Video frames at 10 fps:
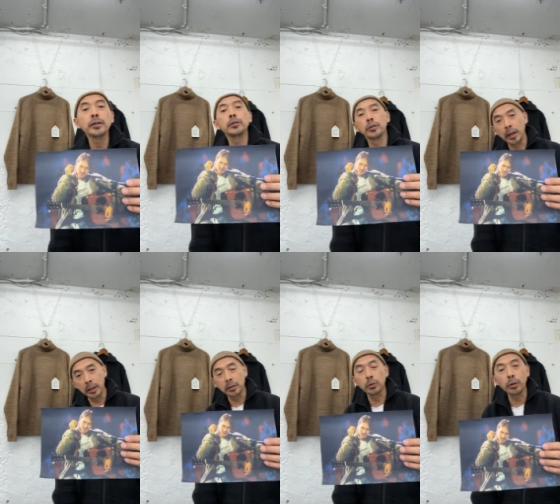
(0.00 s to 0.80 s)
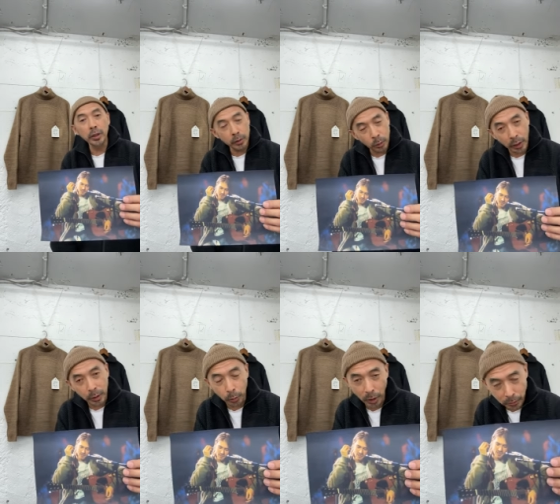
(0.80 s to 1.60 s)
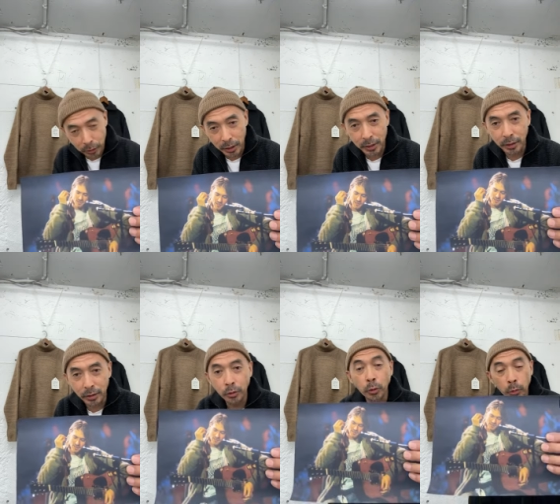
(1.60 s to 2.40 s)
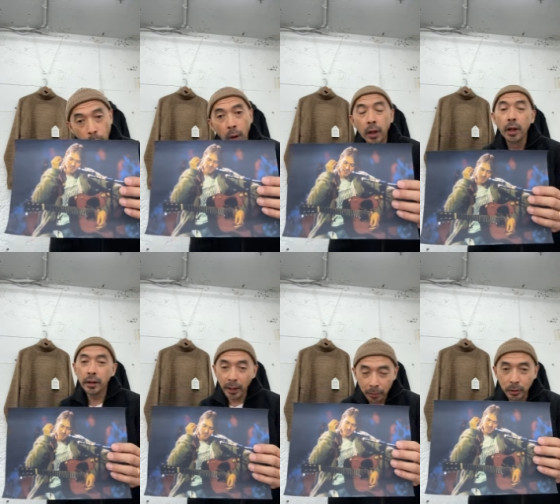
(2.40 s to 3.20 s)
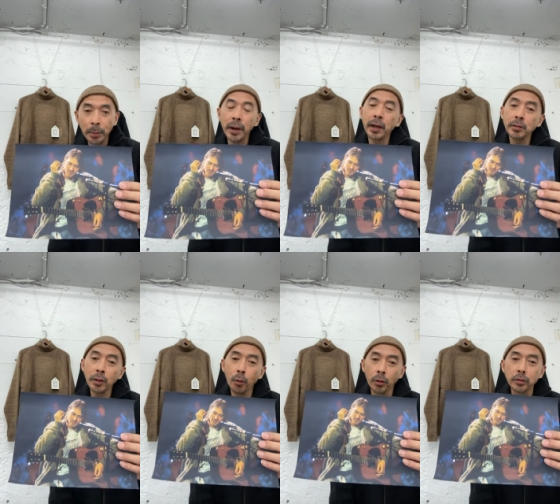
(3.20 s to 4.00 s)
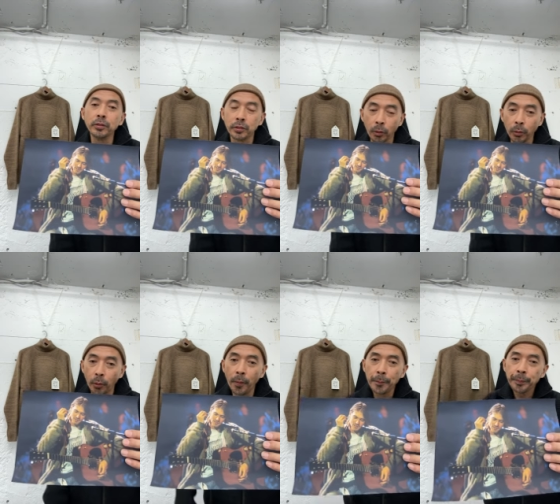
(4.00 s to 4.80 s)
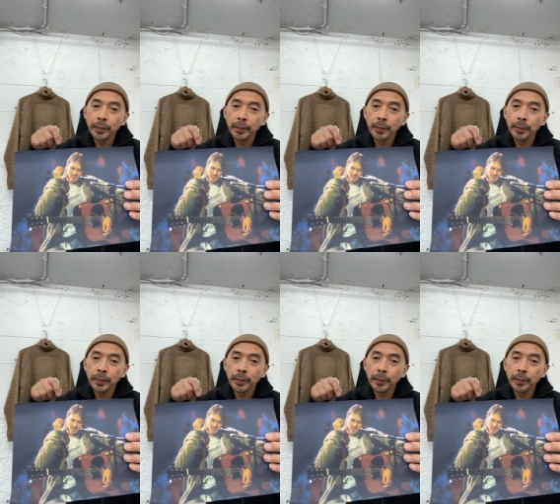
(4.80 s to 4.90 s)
ラグジュアリーストリートだけどラグジュアリーなんていうのと結構ね真逆な方向行くんですよこの、